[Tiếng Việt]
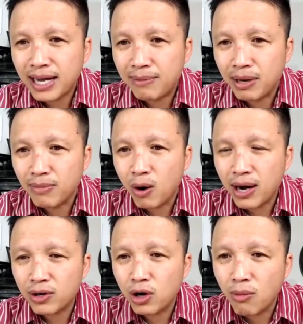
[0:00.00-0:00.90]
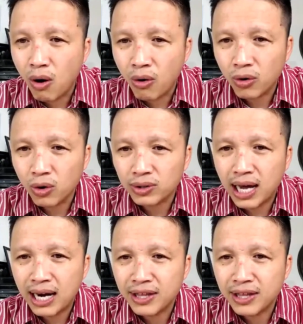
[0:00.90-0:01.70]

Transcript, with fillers: năm 2011 anh có bồ